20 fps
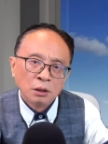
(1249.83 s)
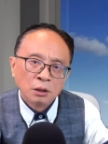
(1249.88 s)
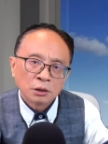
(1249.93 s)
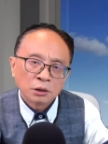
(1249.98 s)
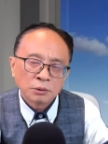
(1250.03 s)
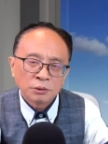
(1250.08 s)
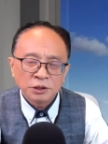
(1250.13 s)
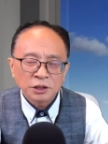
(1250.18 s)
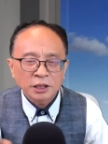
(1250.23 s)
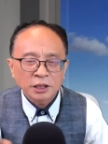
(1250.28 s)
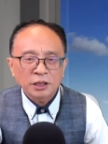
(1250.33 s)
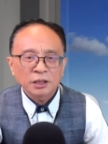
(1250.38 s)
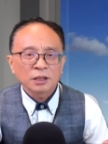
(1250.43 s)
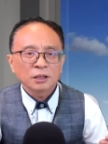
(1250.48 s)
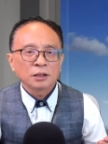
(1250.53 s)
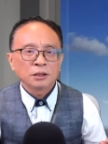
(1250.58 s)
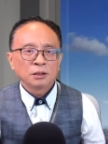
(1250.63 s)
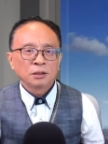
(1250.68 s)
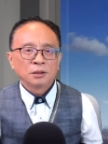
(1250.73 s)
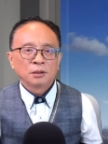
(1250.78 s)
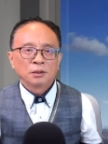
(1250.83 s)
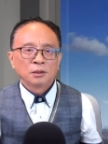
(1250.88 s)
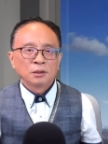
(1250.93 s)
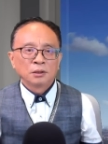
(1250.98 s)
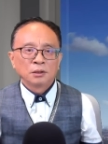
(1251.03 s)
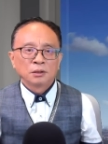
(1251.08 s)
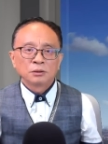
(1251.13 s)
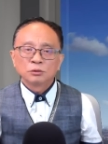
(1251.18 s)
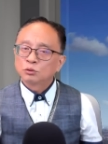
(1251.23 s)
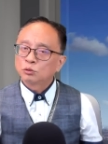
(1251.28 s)
有你看那个
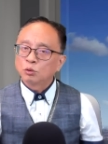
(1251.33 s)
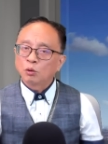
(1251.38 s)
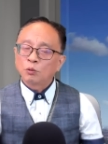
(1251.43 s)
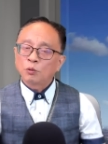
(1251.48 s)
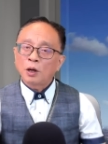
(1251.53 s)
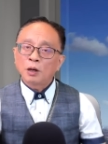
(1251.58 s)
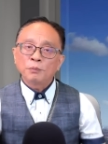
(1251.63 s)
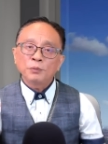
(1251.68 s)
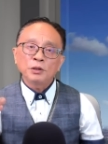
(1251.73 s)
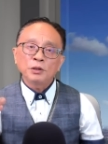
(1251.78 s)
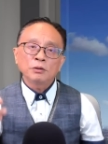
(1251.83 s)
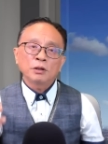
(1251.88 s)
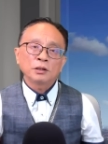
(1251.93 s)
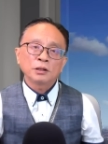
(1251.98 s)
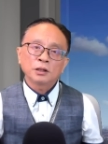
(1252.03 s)
多荒谬啊！